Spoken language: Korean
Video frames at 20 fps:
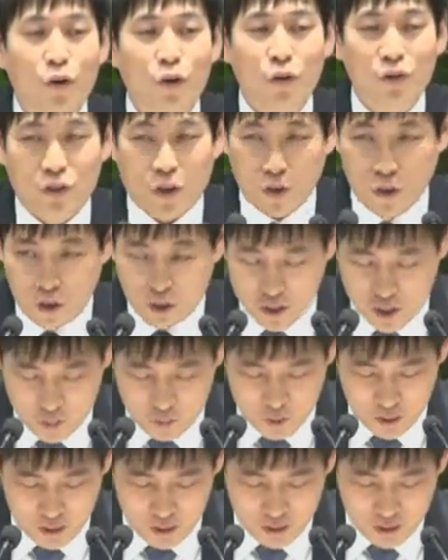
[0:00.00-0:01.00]
더
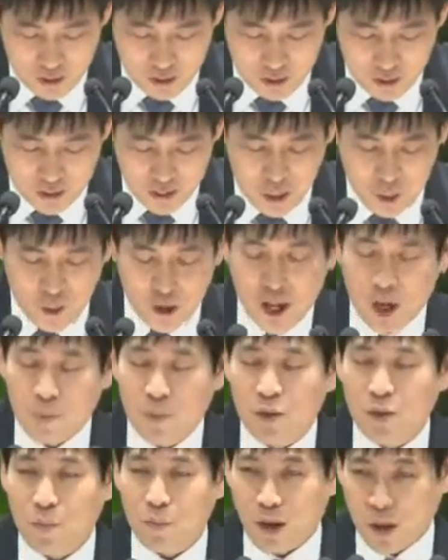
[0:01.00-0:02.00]
열심히
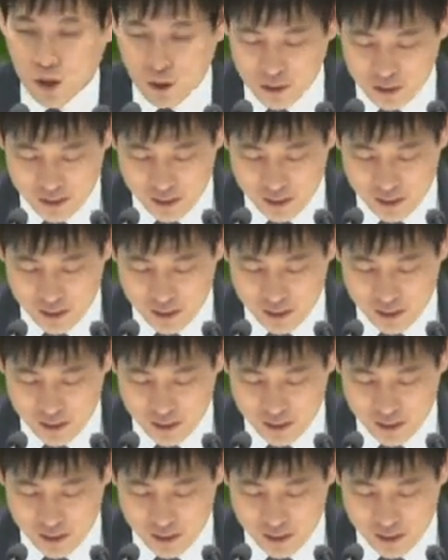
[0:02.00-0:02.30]
생활하면서 맡겨진